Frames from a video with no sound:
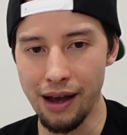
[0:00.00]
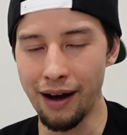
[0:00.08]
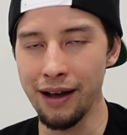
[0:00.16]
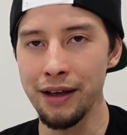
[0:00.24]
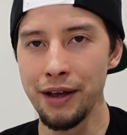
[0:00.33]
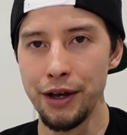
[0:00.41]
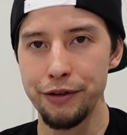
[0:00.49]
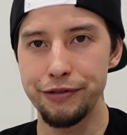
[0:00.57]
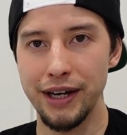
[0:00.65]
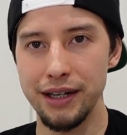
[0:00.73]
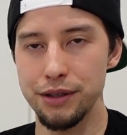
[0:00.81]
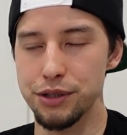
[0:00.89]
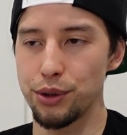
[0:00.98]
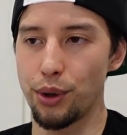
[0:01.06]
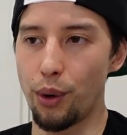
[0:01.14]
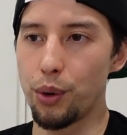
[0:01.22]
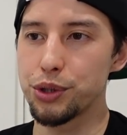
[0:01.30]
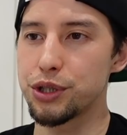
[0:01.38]
はい、2人のその
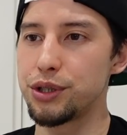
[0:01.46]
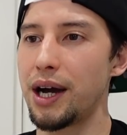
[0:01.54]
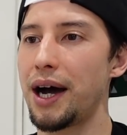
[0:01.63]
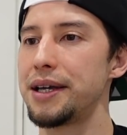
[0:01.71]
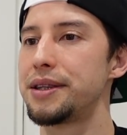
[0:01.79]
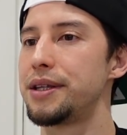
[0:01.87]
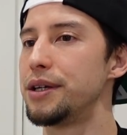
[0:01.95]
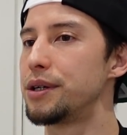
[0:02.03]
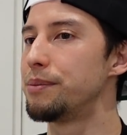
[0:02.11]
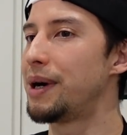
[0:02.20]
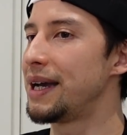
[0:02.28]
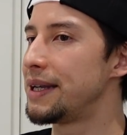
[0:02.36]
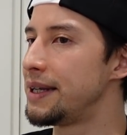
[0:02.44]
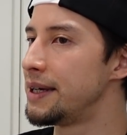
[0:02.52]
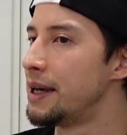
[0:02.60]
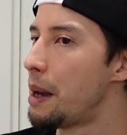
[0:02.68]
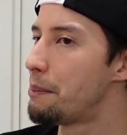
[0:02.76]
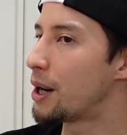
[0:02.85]
応酬に入っていく前
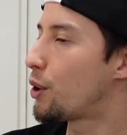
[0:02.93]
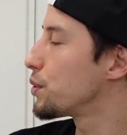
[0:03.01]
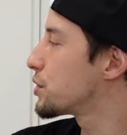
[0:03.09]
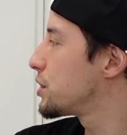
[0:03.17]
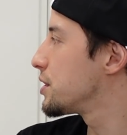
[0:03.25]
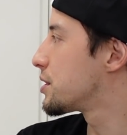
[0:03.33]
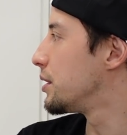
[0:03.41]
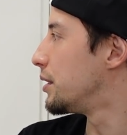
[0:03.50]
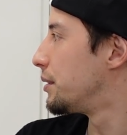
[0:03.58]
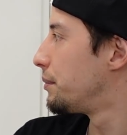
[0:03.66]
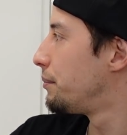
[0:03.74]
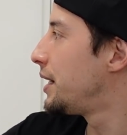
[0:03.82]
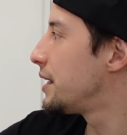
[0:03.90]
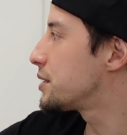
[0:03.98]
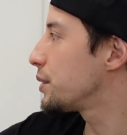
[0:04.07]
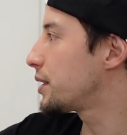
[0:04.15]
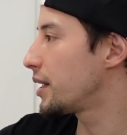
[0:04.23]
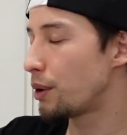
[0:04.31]
に、まあ、今
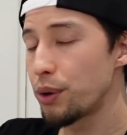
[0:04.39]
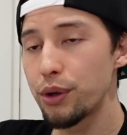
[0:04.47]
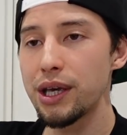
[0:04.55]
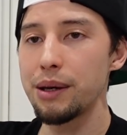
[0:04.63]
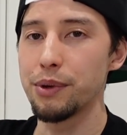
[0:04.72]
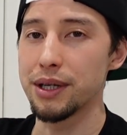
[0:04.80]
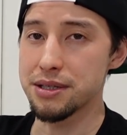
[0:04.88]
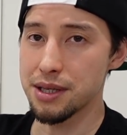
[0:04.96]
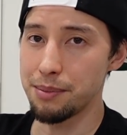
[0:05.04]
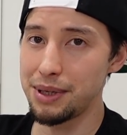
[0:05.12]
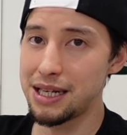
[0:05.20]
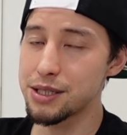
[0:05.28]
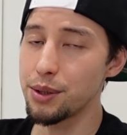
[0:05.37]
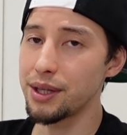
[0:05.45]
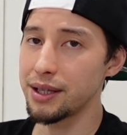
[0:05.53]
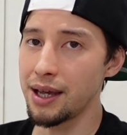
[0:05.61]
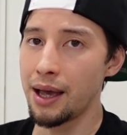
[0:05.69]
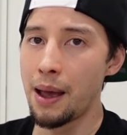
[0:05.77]
シーズンミネソタこのゲームはですね
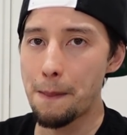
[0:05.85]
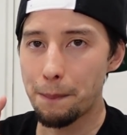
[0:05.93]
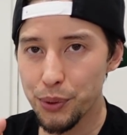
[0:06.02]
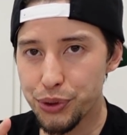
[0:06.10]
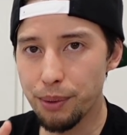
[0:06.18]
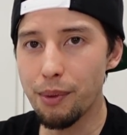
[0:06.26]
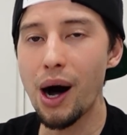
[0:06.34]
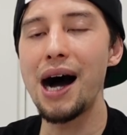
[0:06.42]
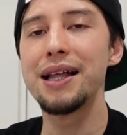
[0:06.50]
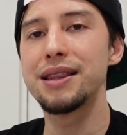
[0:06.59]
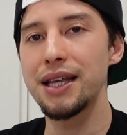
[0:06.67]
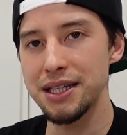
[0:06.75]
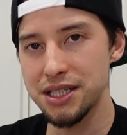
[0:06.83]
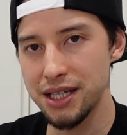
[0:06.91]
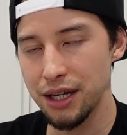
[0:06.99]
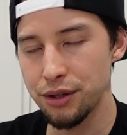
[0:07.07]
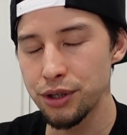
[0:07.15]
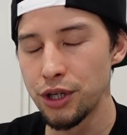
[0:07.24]
ミネソタで最も安定して
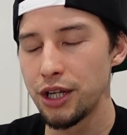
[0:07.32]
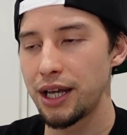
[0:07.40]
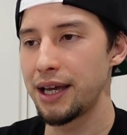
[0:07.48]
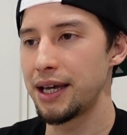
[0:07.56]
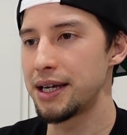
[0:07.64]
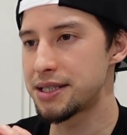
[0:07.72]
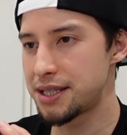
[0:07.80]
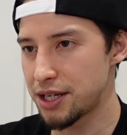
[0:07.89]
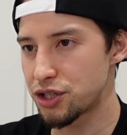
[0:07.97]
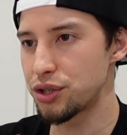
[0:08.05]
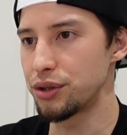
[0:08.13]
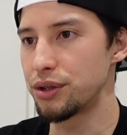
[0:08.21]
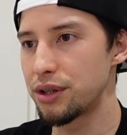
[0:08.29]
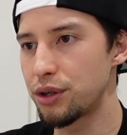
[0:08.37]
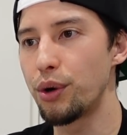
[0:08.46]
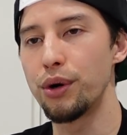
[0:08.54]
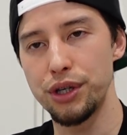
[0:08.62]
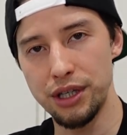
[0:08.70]
いる、えー、選手
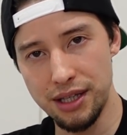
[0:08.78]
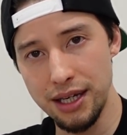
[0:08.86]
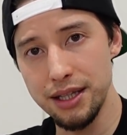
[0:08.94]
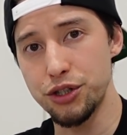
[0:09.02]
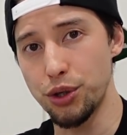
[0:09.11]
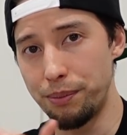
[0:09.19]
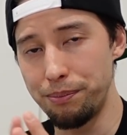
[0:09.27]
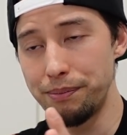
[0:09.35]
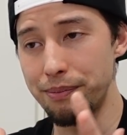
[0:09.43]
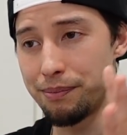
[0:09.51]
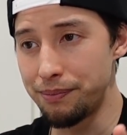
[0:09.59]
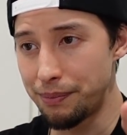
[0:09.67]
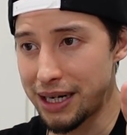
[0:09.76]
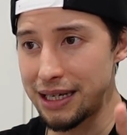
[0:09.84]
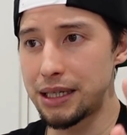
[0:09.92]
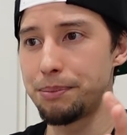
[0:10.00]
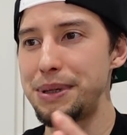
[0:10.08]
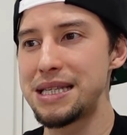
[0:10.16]
と言っていいでしょう
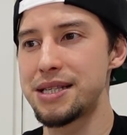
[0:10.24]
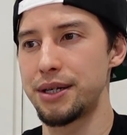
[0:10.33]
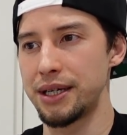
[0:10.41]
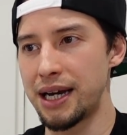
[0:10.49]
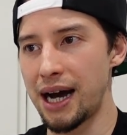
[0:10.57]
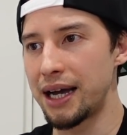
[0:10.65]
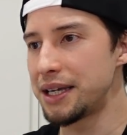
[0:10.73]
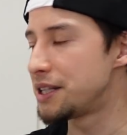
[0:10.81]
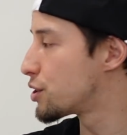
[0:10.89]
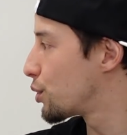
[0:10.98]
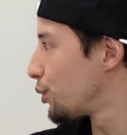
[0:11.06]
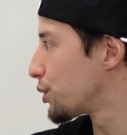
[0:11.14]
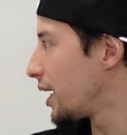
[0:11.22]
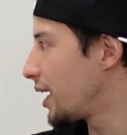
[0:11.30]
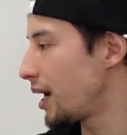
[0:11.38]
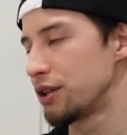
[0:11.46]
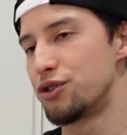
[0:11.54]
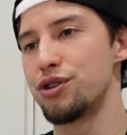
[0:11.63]
マリーク・ビズリーが1クォーター
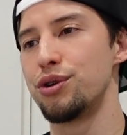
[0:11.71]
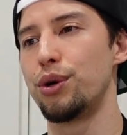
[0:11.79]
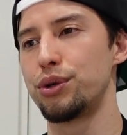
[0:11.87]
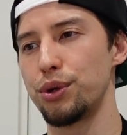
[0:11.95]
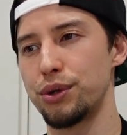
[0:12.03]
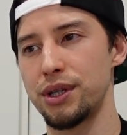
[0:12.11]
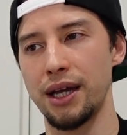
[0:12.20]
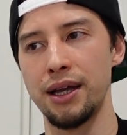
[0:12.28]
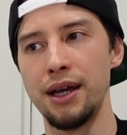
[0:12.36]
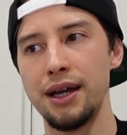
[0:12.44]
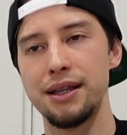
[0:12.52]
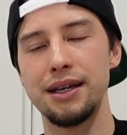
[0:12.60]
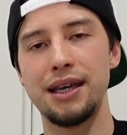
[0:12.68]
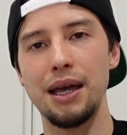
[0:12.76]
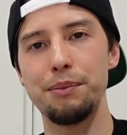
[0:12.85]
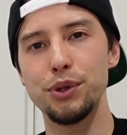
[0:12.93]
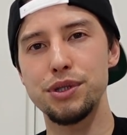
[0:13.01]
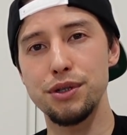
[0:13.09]
から16得点で
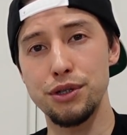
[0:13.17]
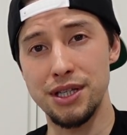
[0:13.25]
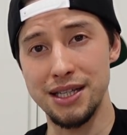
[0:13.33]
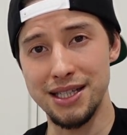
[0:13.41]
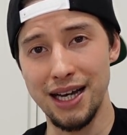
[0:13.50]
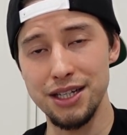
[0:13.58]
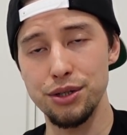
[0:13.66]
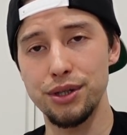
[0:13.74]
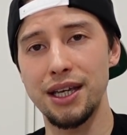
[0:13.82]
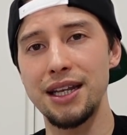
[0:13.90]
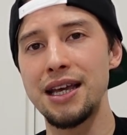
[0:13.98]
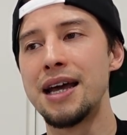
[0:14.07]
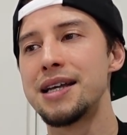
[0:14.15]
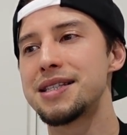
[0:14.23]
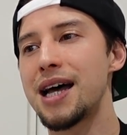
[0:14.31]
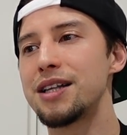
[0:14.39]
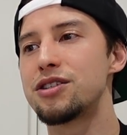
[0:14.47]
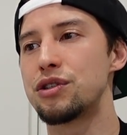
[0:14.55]
ゲームを通じて最終的に
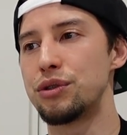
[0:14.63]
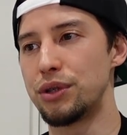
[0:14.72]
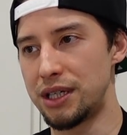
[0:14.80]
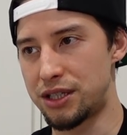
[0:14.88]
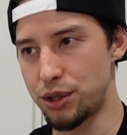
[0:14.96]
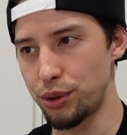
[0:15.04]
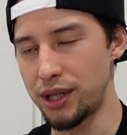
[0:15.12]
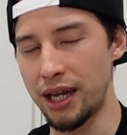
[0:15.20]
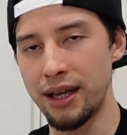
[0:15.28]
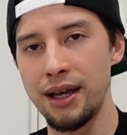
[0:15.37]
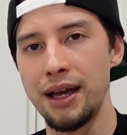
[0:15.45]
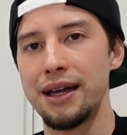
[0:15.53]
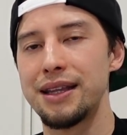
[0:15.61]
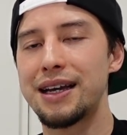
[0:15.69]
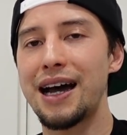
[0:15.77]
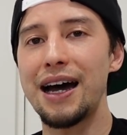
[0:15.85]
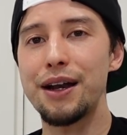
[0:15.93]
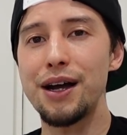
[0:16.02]
31得点で
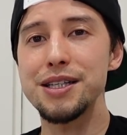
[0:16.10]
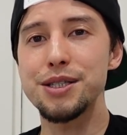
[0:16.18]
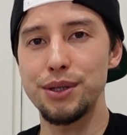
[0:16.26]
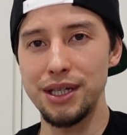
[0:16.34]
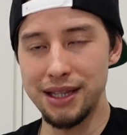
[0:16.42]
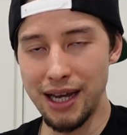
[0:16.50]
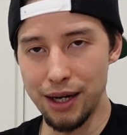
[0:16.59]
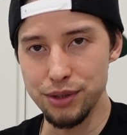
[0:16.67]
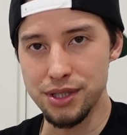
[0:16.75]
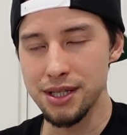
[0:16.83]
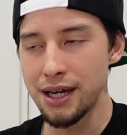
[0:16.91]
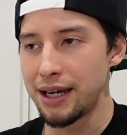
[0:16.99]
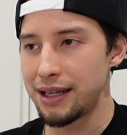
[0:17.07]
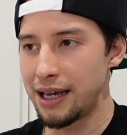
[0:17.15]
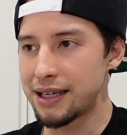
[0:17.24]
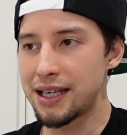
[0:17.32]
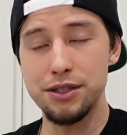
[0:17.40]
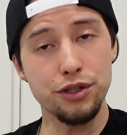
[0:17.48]
カール・アンソニー・タウンスで、
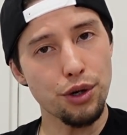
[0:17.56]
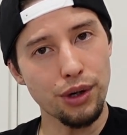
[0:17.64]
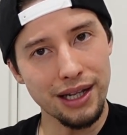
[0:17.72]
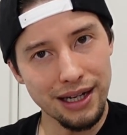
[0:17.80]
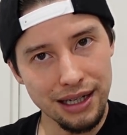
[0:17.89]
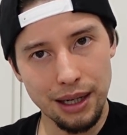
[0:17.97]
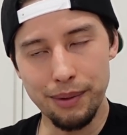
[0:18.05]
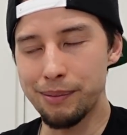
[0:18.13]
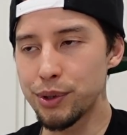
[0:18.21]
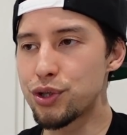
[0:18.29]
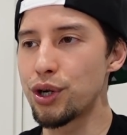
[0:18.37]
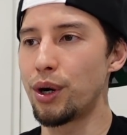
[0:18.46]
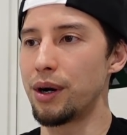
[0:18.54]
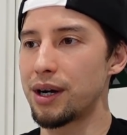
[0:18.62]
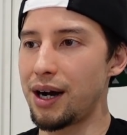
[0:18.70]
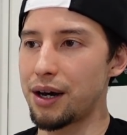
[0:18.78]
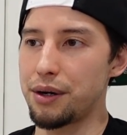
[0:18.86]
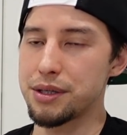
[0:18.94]
欠場がなければもちろん
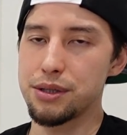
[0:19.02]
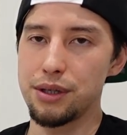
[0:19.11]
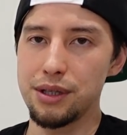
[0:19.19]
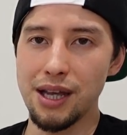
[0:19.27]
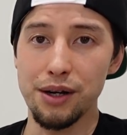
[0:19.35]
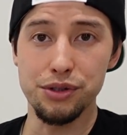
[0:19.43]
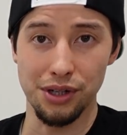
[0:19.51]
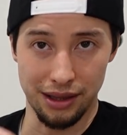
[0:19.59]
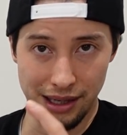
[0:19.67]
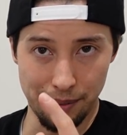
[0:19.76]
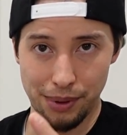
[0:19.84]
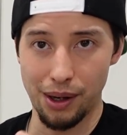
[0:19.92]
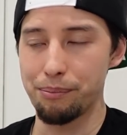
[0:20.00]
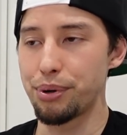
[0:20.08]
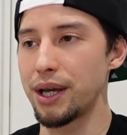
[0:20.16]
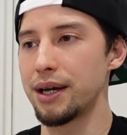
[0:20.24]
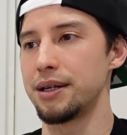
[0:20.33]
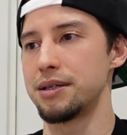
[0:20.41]
カール・アンソニー・タウンズが
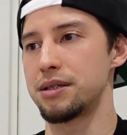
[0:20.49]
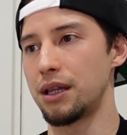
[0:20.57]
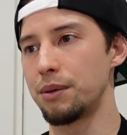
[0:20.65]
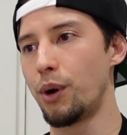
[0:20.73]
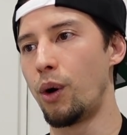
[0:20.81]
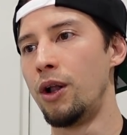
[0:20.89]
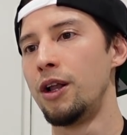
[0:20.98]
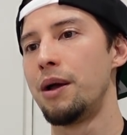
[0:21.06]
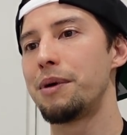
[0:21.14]
ナンバーワンプレイヤーなんですけども、